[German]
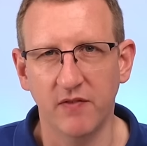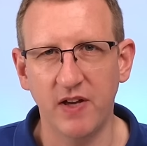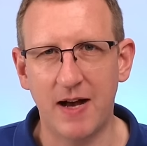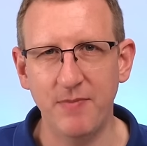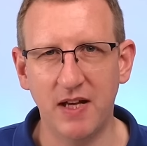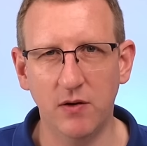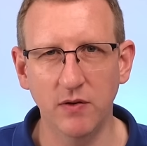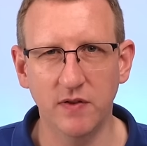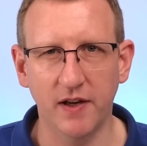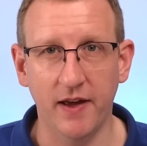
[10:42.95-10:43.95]
Wir haben ja
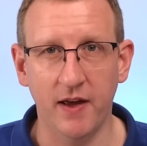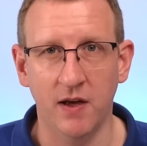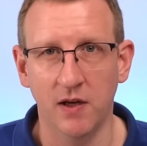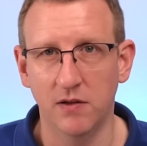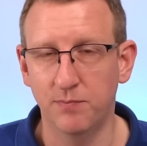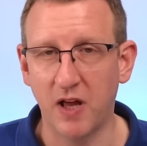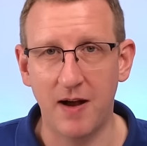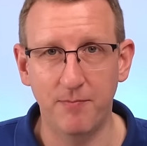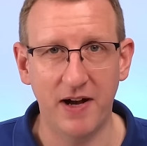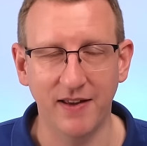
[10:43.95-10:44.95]
unsere
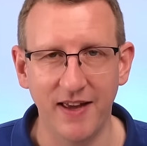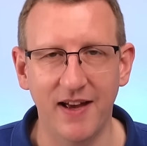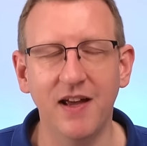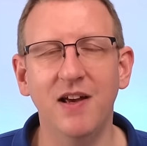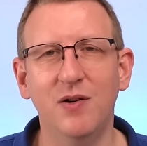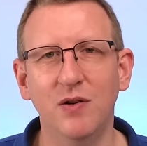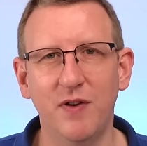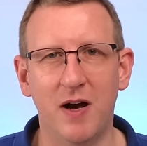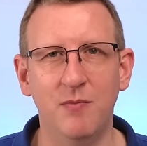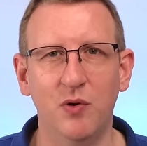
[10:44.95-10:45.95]
Darmbarriere
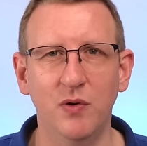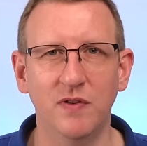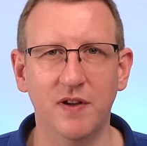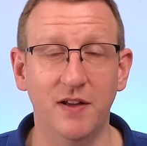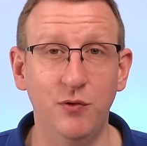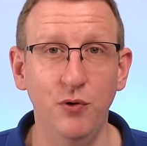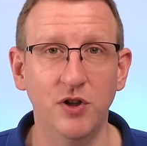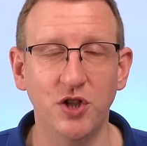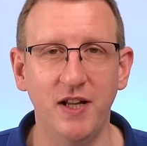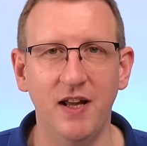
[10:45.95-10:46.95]
und wir haben unsere
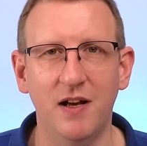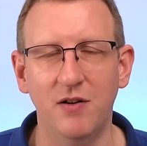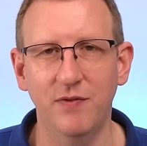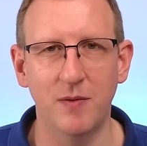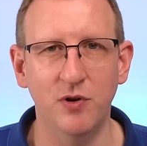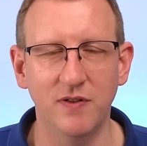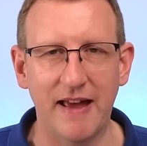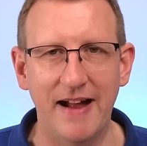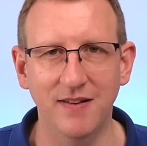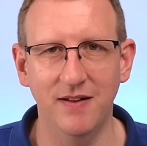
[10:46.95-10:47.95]
Türsteher und wir haben
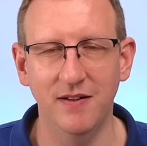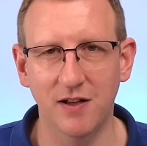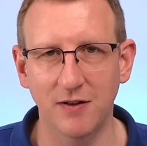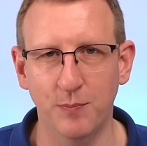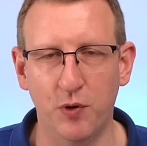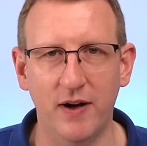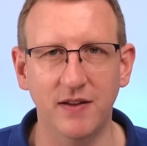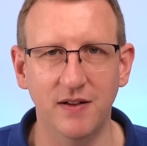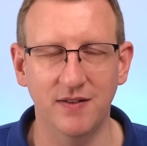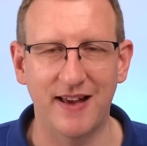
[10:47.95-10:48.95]
unsere einzelnen
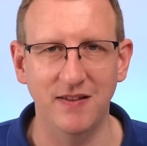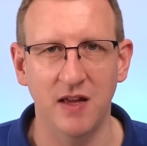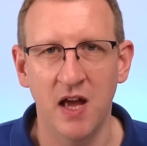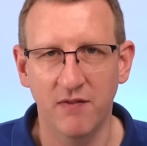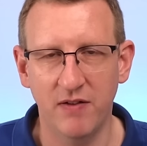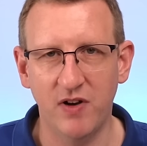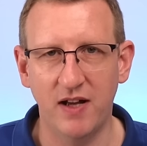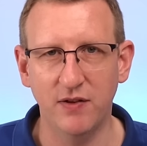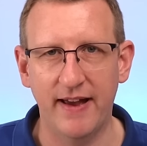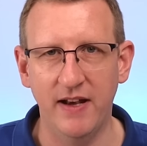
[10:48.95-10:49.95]
Transporter. Das heißt, wenn wir
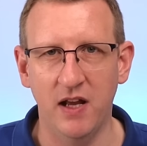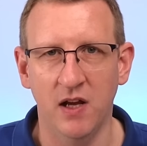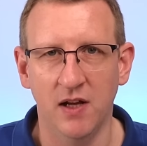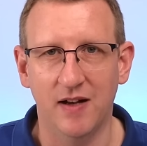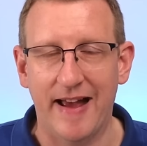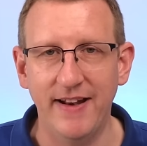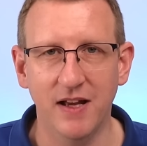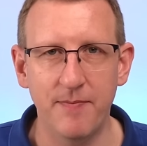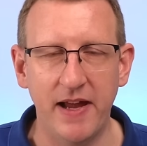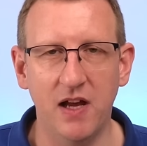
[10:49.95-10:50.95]
also eine
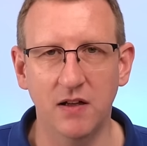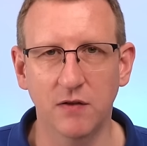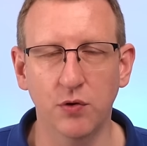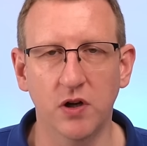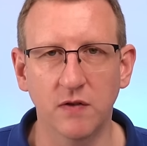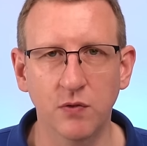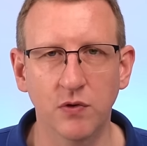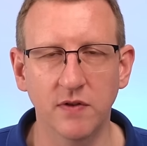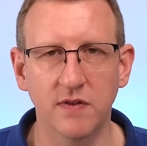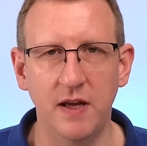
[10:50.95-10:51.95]
kleinere Menge an Zucker
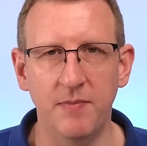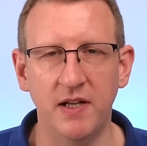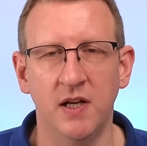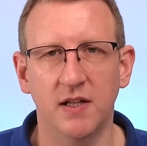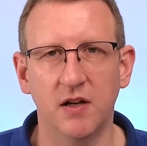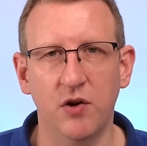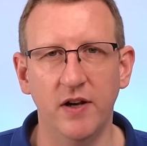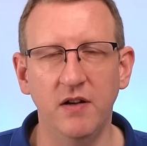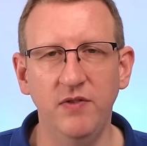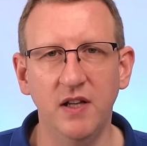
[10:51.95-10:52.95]
zu uns nehmen, dann
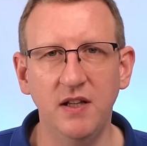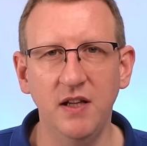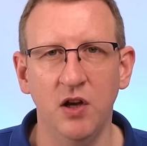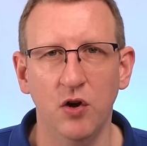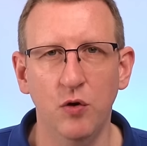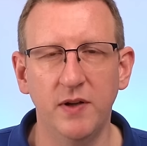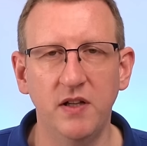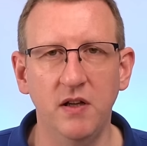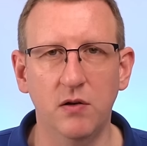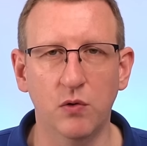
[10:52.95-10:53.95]
können wir die über
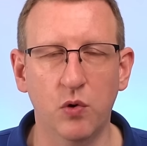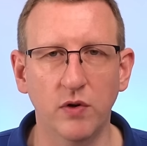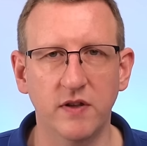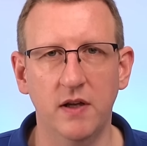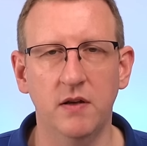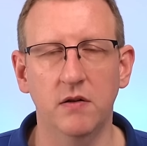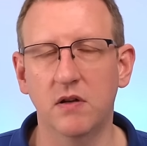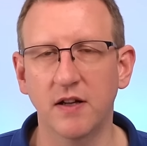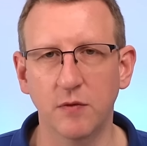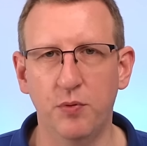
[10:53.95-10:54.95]
die
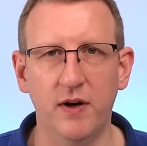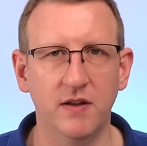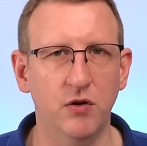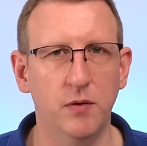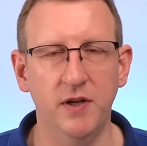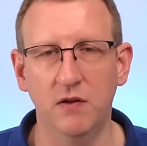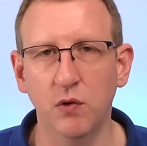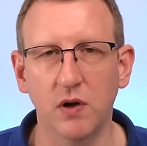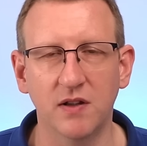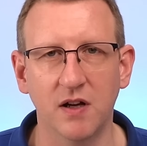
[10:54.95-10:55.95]
Glukosetransporter oder über die
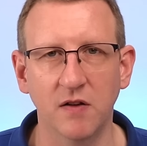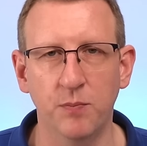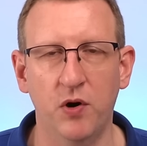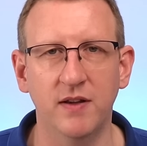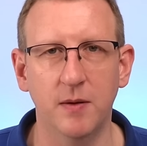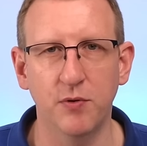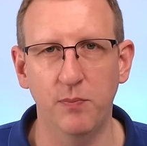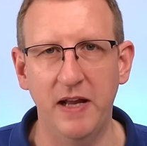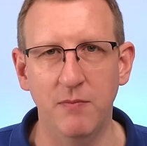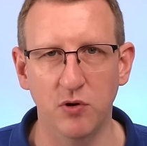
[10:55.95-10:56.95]
Zuckertransporter
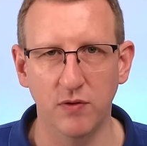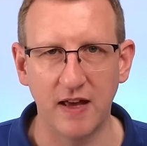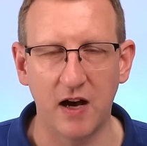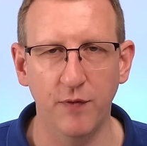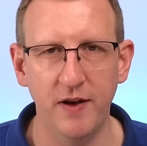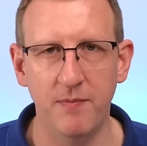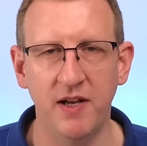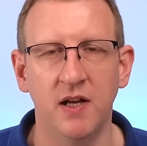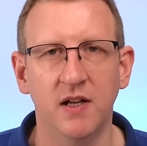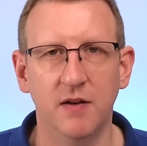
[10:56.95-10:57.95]
problemlos
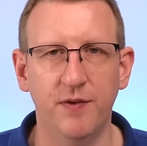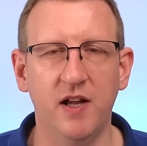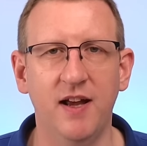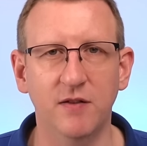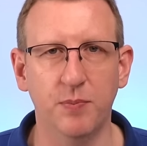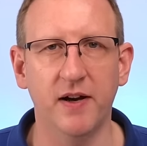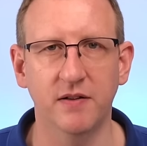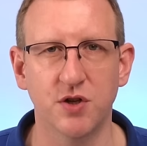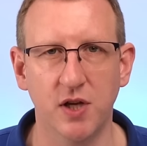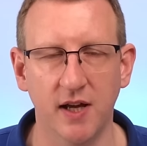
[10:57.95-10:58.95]
aufnehmen. Der Verkehr ist
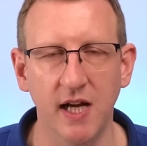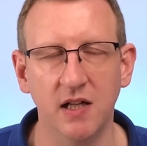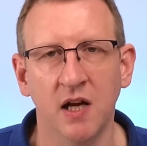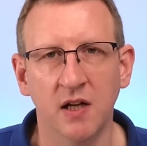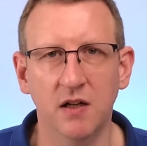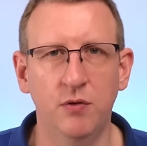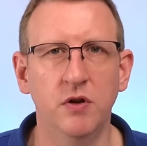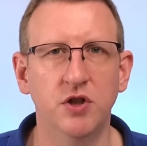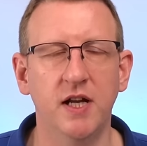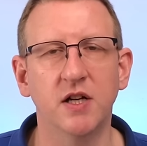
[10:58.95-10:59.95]
praktisch geregelt. Der
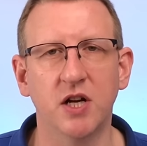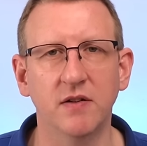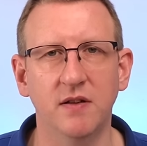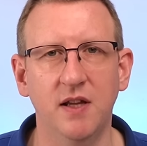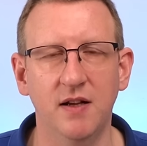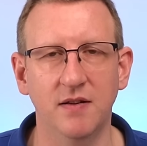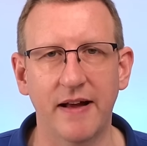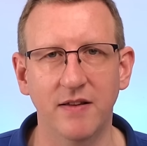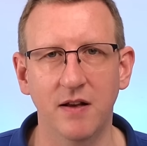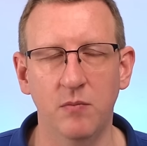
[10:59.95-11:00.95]
Türsteher schaut sich jedes
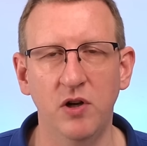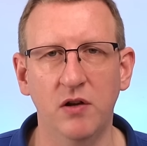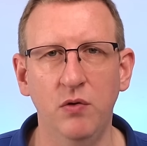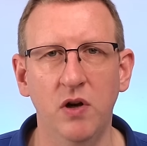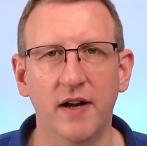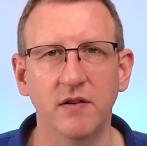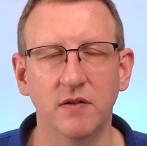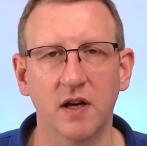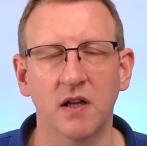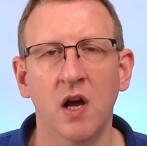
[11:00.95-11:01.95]
einzelne Molekül an
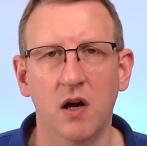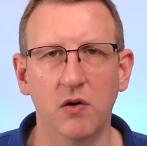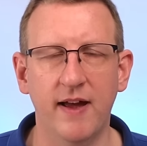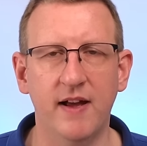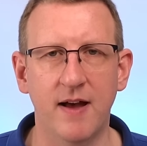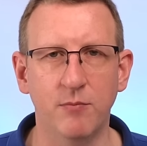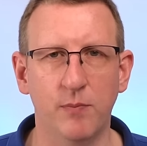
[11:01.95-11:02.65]
und sagt, okay, kein